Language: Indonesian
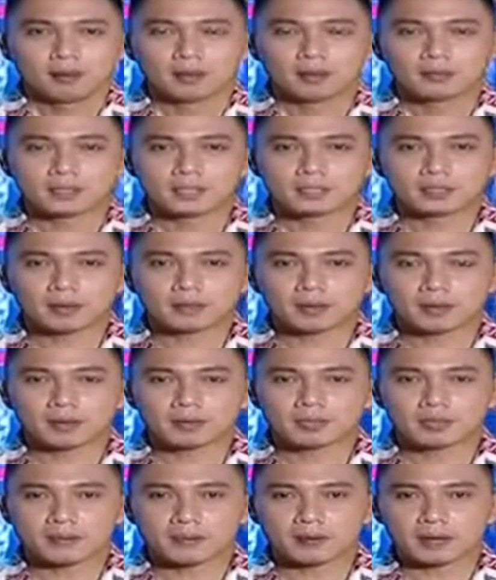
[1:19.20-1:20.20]
Pemirsa tetaplah
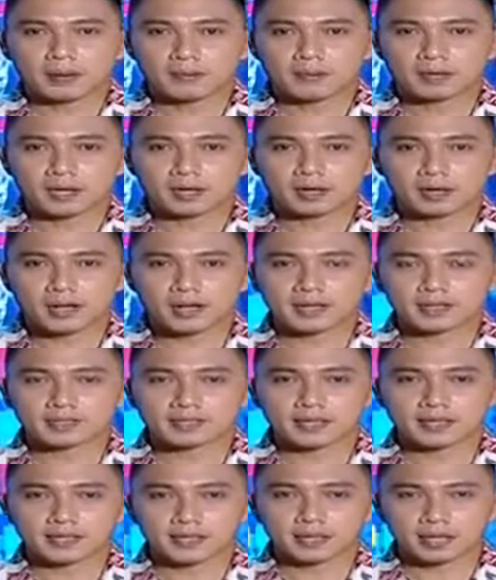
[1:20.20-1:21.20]
bersama kami karena
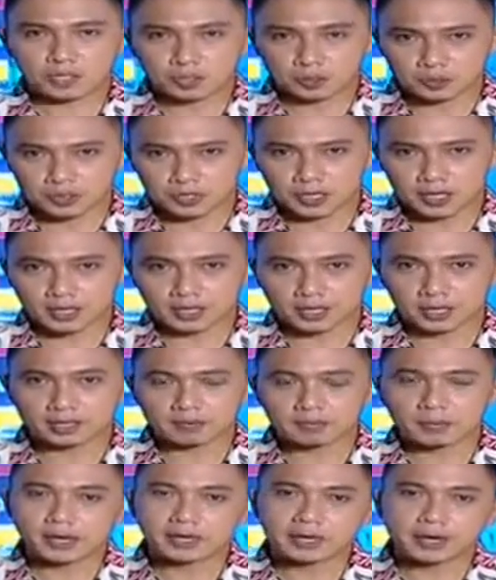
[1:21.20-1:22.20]
saat lagi Newsroom akan
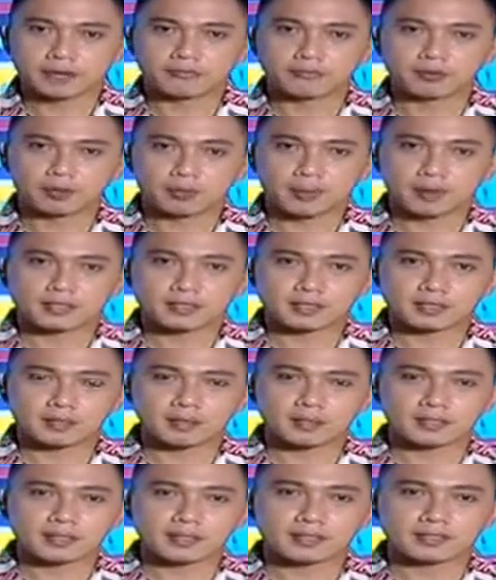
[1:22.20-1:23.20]
kembali dengan informasi
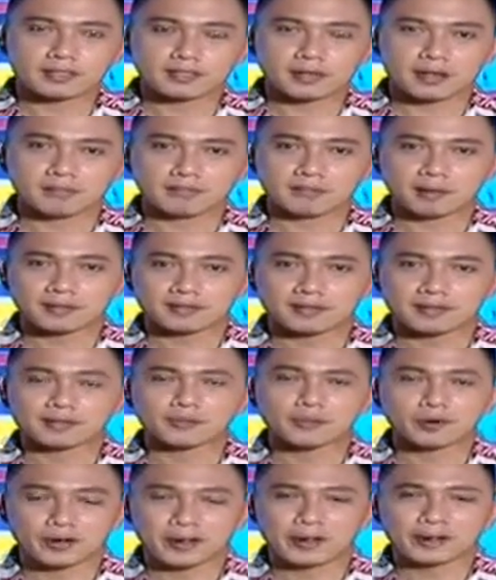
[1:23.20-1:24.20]
bisnis dan pasar
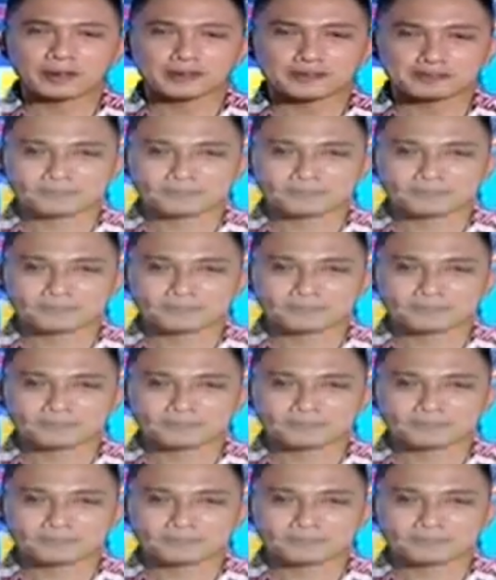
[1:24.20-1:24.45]
modal.